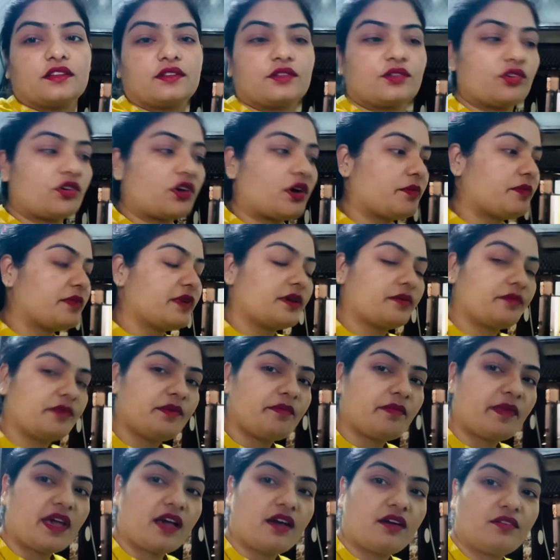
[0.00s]
तो अभी अभी
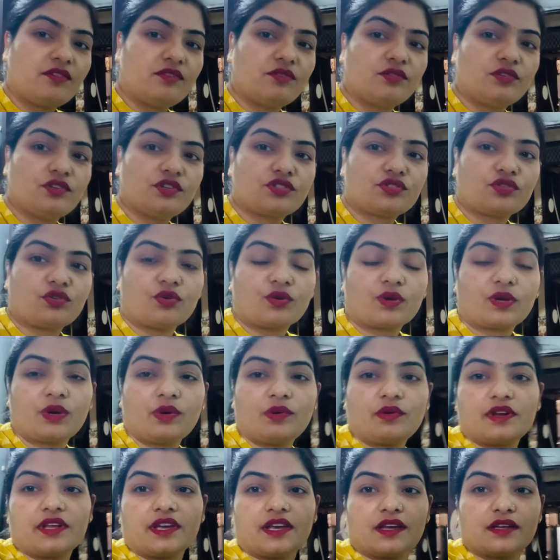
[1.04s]
मैं और नोनी सो के
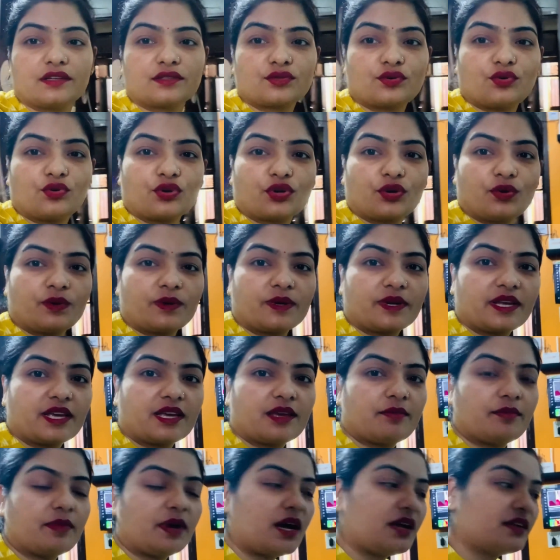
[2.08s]
उठे हैं सो के उठने के
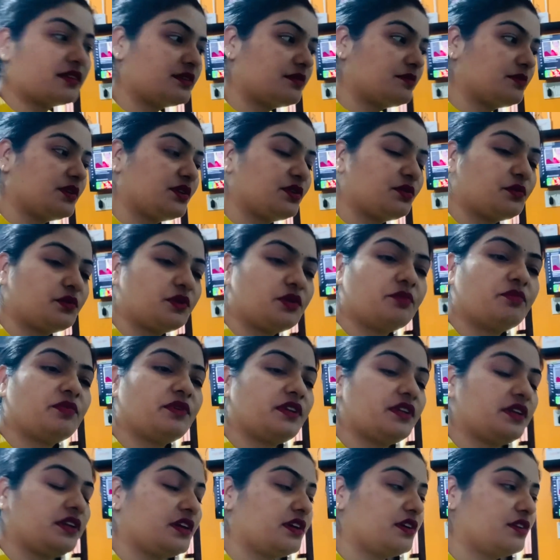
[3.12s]
बाद अभी नोनी पी
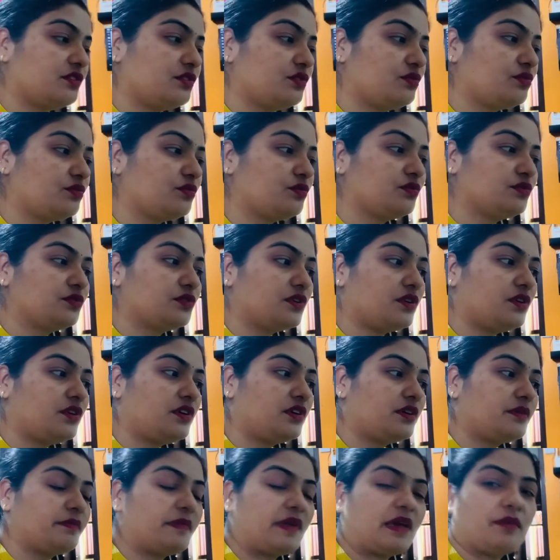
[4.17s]
रही है दूध
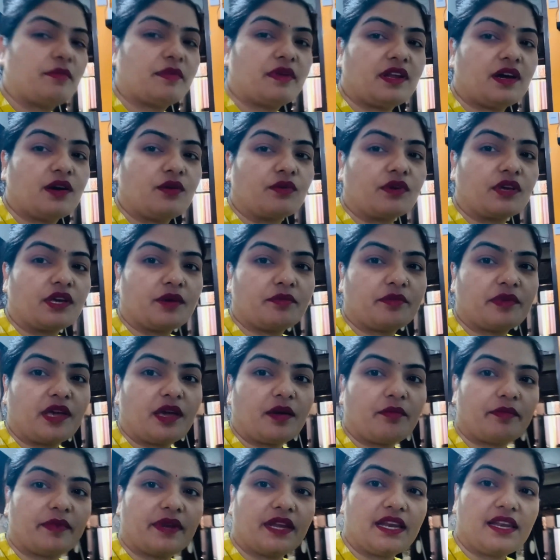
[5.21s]
और मैं बनाऊंगी अभी
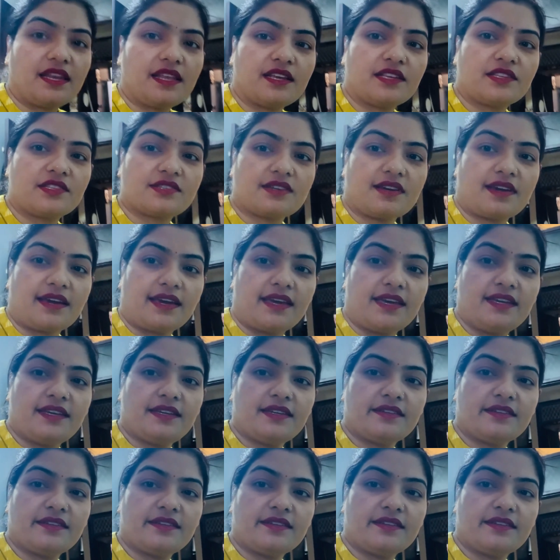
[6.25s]
अपने लिए चाय